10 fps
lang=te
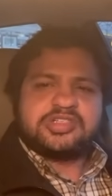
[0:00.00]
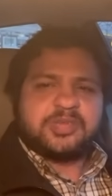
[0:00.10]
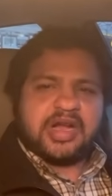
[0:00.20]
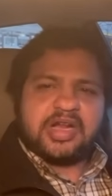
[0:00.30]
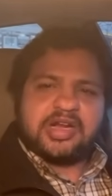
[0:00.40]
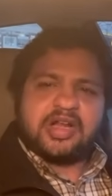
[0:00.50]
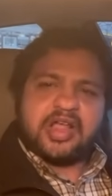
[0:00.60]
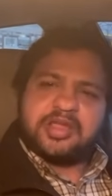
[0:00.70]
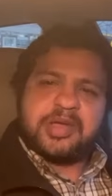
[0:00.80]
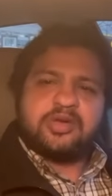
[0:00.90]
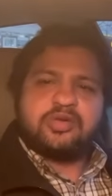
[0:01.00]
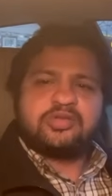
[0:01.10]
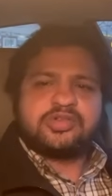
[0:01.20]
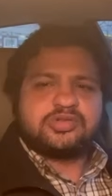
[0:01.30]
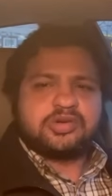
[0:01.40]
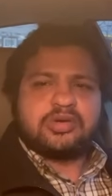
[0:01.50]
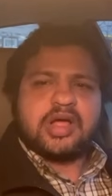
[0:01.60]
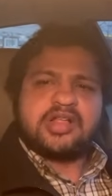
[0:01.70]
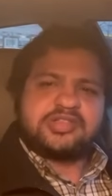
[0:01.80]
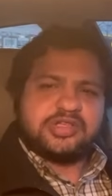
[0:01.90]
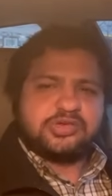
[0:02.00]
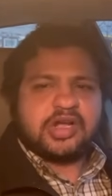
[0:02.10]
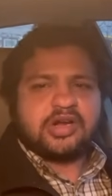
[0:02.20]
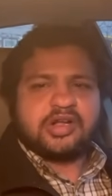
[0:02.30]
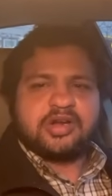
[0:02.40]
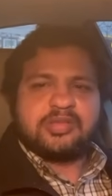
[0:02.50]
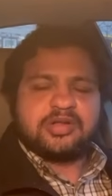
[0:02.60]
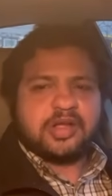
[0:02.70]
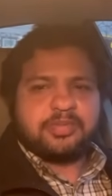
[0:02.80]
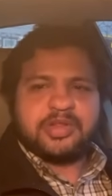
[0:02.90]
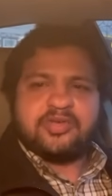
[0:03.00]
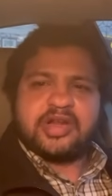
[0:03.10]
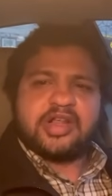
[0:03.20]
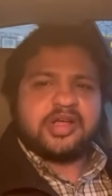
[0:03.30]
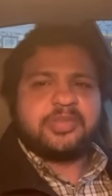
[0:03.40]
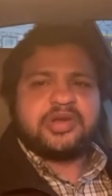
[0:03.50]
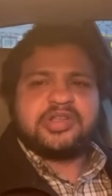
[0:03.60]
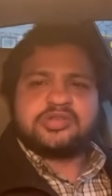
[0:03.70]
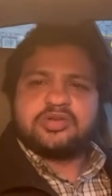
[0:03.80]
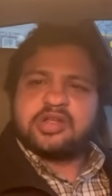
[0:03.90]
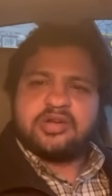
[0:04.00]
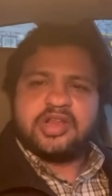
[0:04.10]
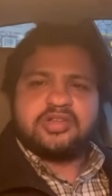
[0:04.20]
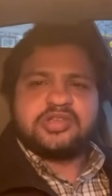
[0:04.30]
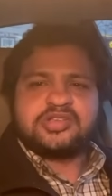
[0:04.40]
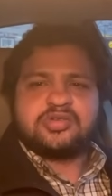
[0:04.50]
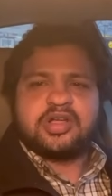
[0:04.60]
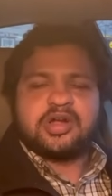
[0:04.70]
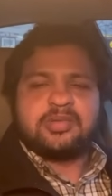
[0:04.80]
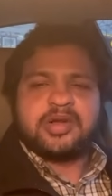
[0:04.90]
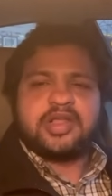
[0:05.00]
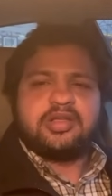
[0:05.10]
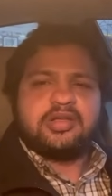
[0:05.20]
సేపు అక్కడక్కడ రాఖీ బాయ్ గుర్తొస్తుంటాడు ఆ సీన్స్ కూడా అక్కడక్కడ మనం తప్పదు ఎవరైనా కంపేర్ చేసుకుంటారు నేనే చేసుకుంటా కాబట్టి